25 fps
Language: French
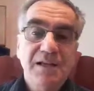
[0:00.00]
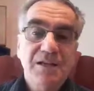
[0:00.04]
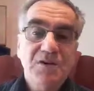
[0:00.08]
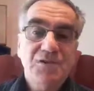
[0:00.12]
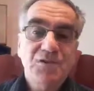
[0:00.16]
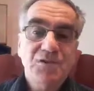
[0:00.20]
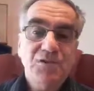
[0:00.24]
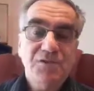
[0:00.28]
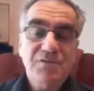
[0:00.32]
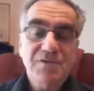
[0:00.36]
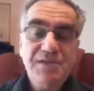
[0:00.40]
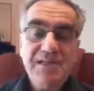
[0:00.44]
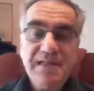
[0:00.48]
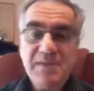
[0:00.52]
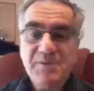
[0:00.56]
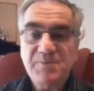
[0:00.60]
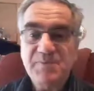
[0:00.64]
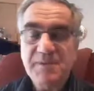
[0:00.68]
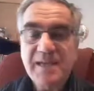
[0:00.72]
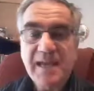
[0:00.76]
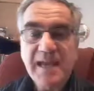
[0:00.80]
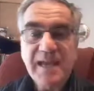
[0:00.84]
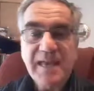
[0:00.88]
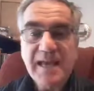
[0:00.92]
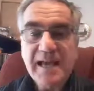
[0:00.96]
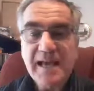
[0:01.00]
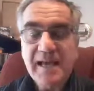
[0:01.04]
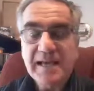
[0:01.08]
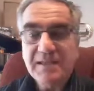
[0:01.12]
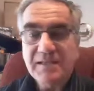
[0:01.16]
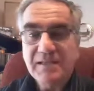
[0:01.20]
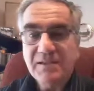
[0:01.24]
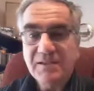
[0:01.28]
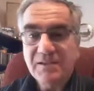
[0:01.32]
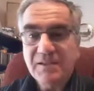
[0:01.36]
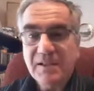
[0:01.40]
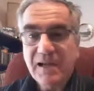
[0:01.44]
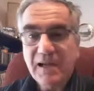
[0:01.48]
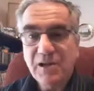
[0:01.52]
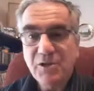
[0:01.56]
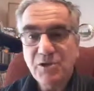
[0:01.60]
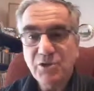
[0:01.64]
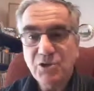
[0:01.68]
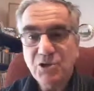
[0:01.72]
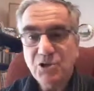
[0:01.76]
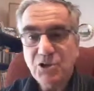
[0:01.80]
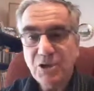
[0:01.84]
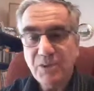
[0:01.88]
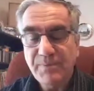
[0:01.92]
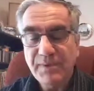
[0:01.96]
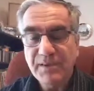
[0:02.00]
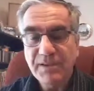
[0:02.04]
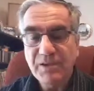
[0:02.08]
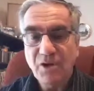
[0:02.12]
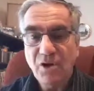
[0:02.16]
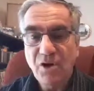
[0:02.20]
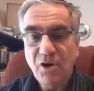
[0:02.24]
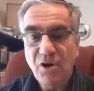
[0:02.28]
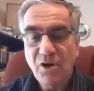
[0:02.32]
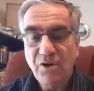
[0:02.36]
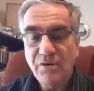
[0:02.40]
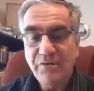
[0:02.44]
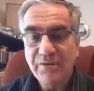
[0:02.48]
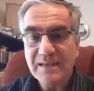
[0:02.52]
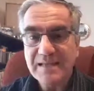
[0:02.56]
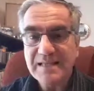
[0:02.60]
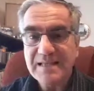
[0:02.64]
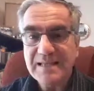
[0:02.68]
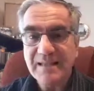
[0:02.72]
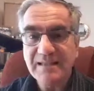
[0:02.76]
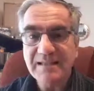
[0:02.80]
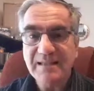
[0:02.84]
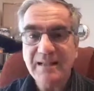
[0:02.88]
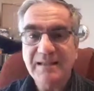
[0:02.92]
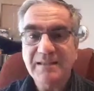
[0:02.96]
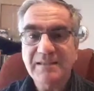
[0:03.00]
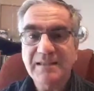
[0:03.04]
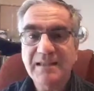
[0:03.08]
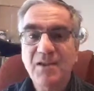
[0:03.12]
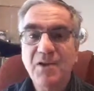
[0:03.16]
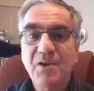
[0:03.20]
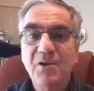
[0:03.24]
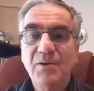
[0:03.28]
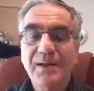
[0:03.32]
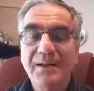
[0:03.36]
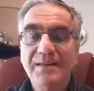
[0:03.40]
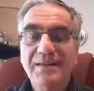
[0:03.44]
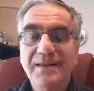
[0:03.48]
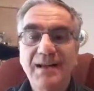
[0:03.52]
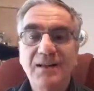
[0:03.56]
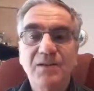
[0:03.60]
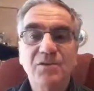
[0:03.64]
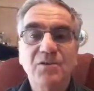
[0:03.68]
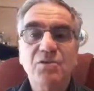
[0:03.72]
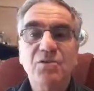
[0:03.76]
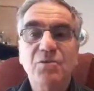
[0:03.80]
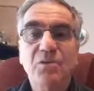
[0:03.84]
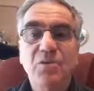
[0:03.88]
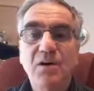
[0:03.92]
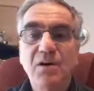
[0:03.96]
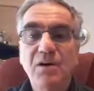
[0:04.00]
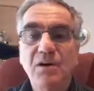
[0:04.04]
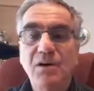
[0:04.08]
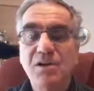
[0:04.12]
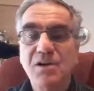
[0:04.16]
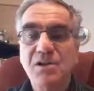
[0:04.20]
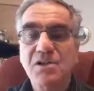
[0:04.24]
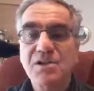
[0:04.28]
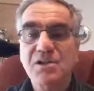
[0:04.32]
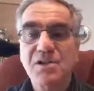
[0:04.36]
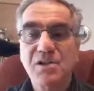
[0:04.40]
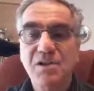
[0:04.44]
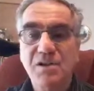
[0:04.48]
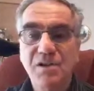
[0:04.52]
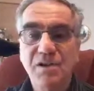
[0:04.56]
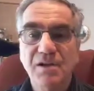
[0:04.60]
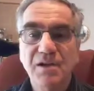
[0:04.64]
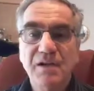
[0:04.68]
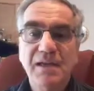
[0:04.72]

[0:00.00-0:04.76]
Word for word: Je vous expliquais hier que dans Luc chapitre 1, versets 31 à 33, lorsque